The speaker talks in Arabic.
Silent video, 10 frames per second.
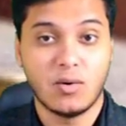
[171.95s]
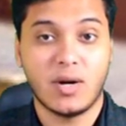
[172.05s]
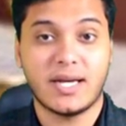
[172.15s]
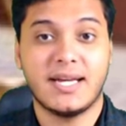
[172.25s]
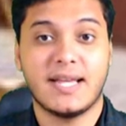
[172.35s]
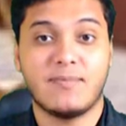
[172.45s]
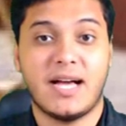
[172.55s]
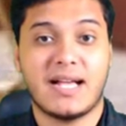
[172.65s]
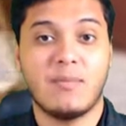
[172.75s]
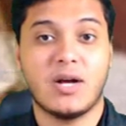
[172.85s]
وكانت
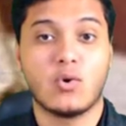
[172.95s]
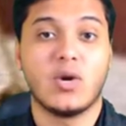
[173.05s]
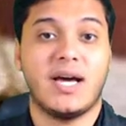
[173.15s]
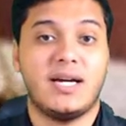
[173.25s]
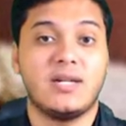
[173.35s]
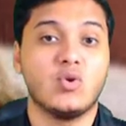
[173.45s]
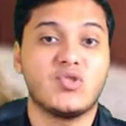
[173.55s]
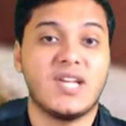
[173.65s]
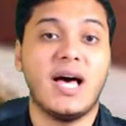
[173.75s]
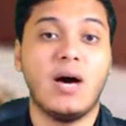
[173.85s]
محكمة جنح
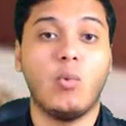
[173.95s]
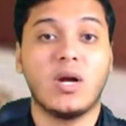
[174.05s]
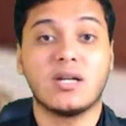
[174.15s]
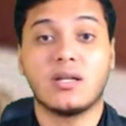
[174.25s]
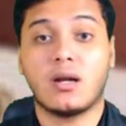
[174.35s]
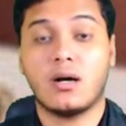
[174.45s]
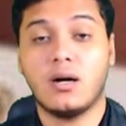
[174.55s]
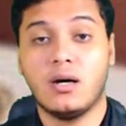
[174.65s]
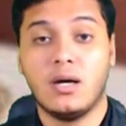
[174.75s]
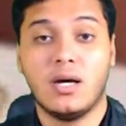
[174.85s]
النزهة أول
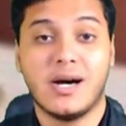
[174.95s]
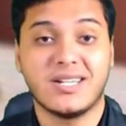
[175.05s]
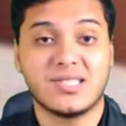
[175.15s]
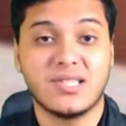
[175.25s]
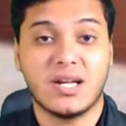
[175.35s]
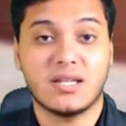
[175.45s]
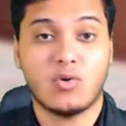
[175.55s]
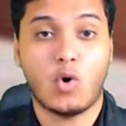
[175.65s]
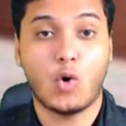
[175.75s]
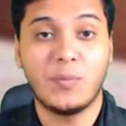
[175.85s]
درجة أصدرت
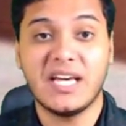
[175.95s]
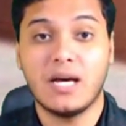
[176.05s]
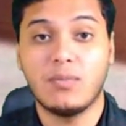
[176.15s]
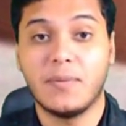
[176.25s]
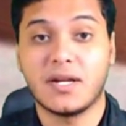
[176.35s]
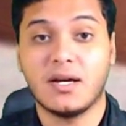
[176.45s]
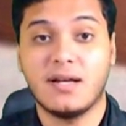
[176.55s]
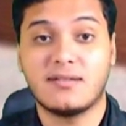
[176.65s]
حكمها ببراءة